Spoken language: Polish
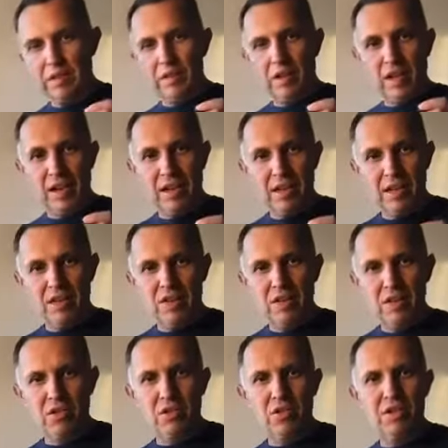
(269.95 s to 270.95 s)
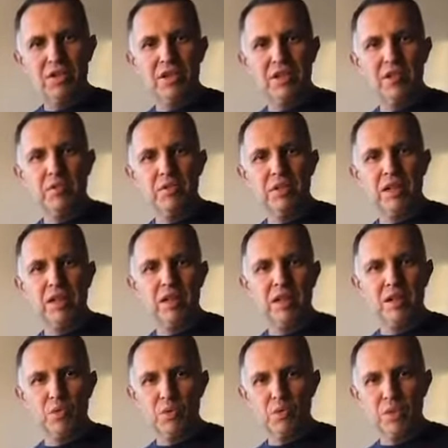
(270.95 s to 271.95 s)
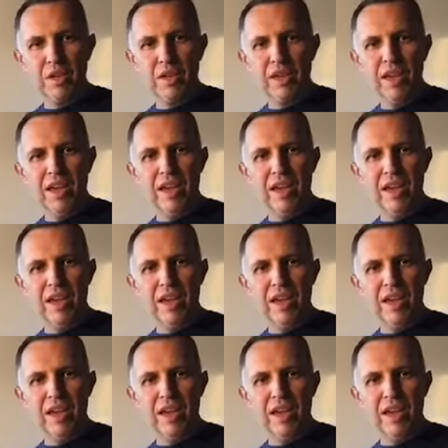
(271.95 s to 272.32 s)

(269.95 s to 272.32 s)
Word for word: Real kiedyś skorzystał z tej klauzuli